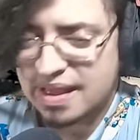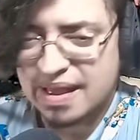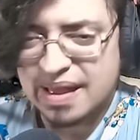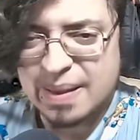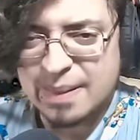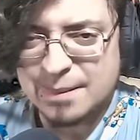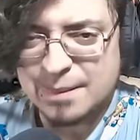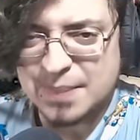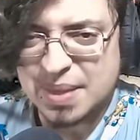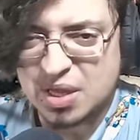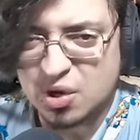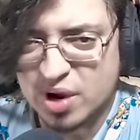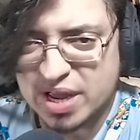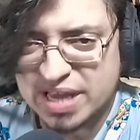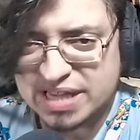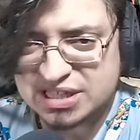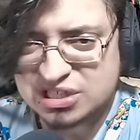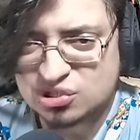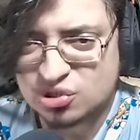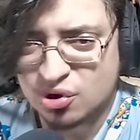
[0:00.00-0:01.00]
Pero
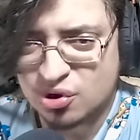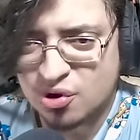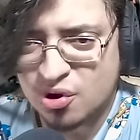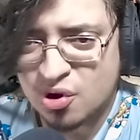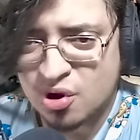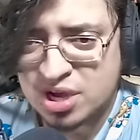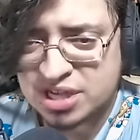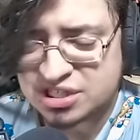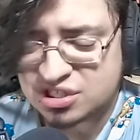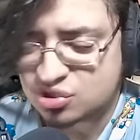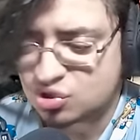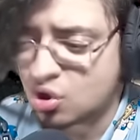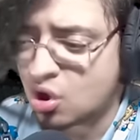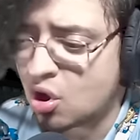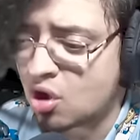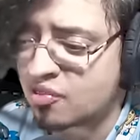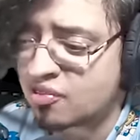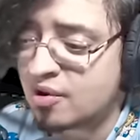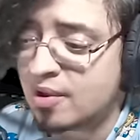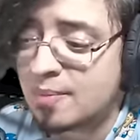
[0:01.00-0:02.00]
esto no es
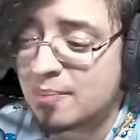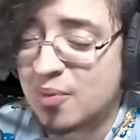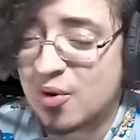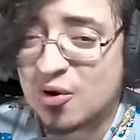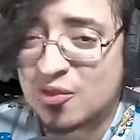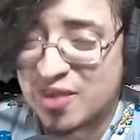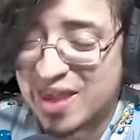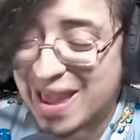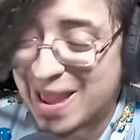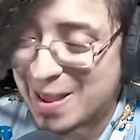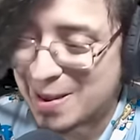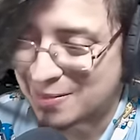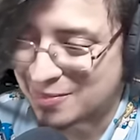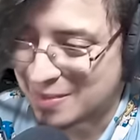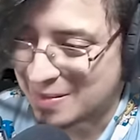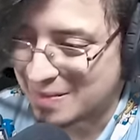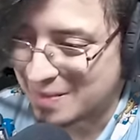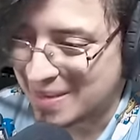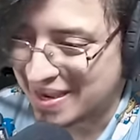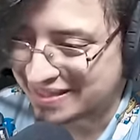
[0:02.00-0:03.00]
todo el poder
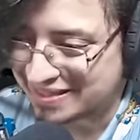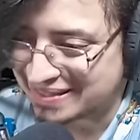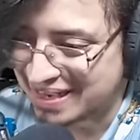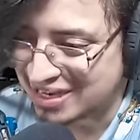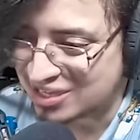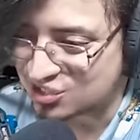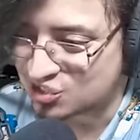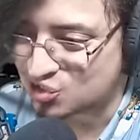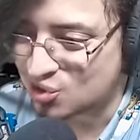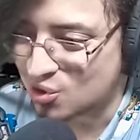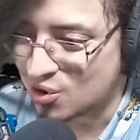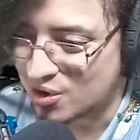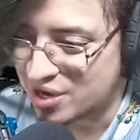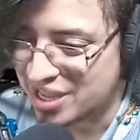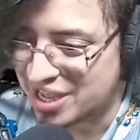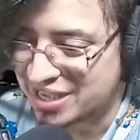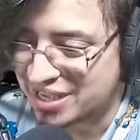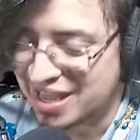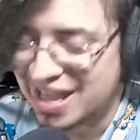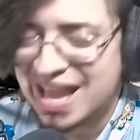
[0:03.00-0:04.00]
de Metal
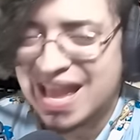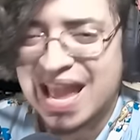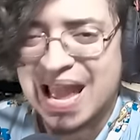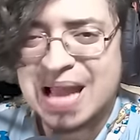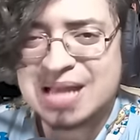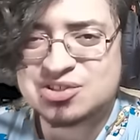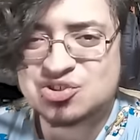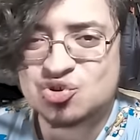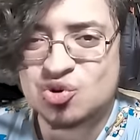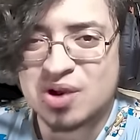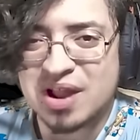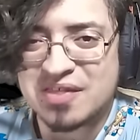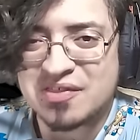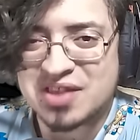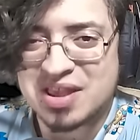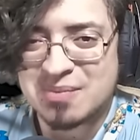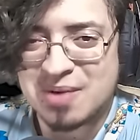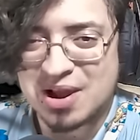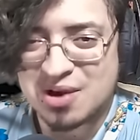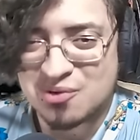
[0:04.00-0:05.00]
Sonic. Es hora de
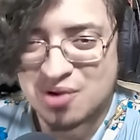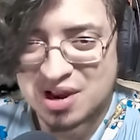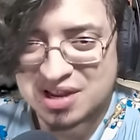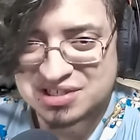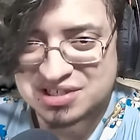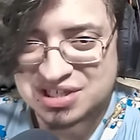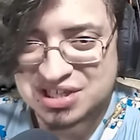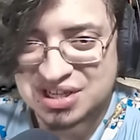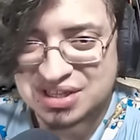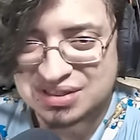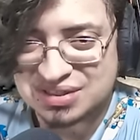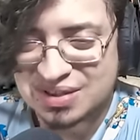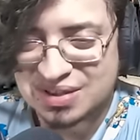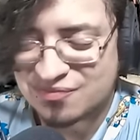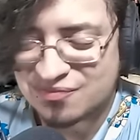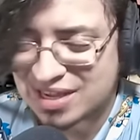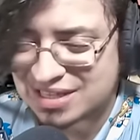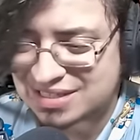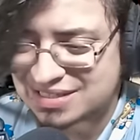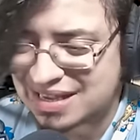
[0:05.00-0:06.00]
llevarlo a la siguiente
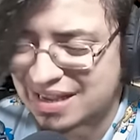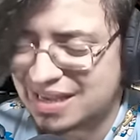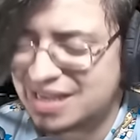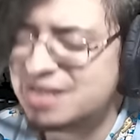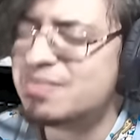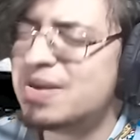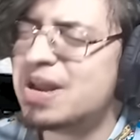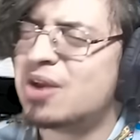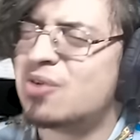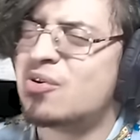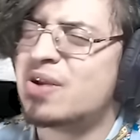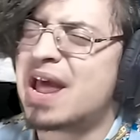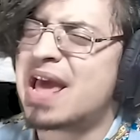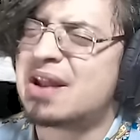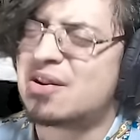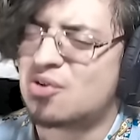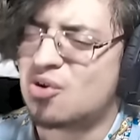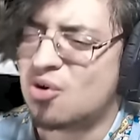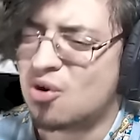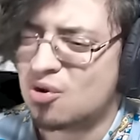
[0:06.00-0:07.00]
fase y
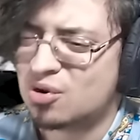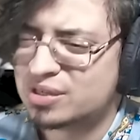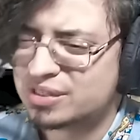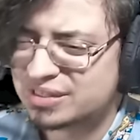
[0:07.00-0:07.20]
mejorarlo.